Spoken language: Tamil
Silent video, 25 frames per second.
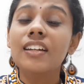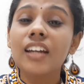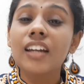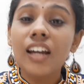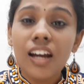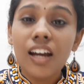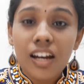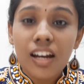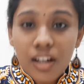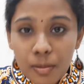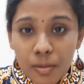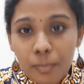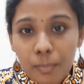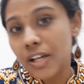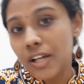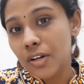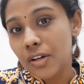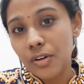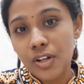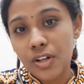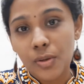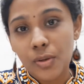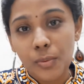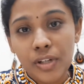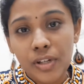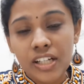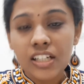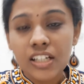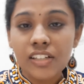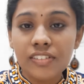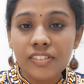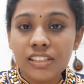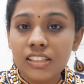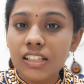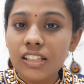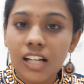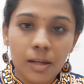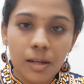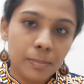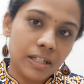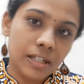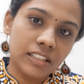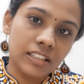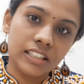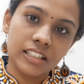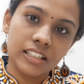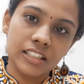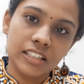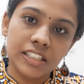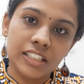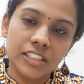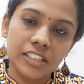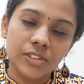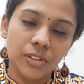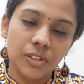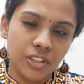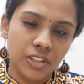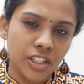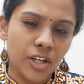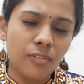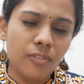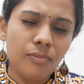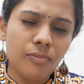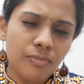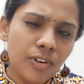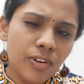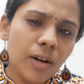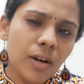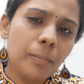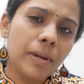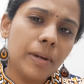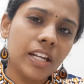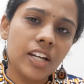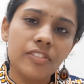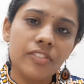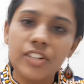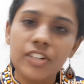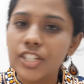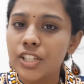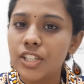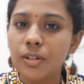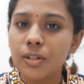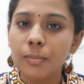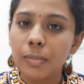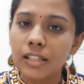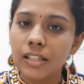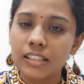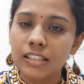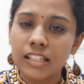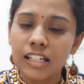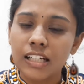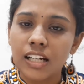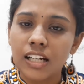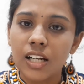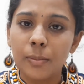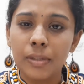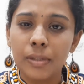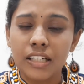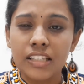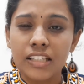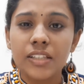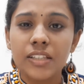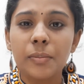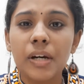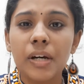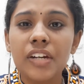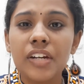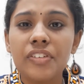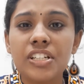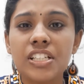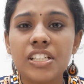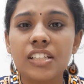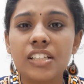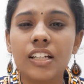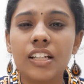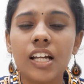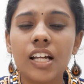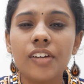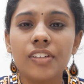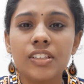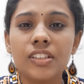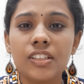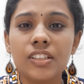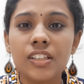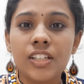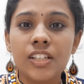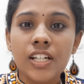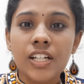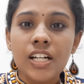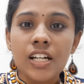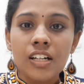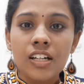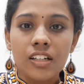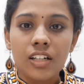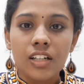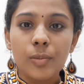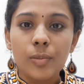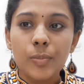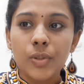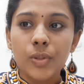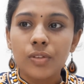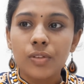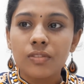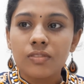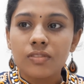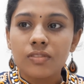ஏழு பேரோட உயிரை வந்து காப்பாற்றிருக்கு ஸோ இது எவ்வளோ பெரிய விஷயம் பார்த்தீங்களா பட் இந்த மாதிரி விஷயத்தெல்லாம் வந்து நம்ம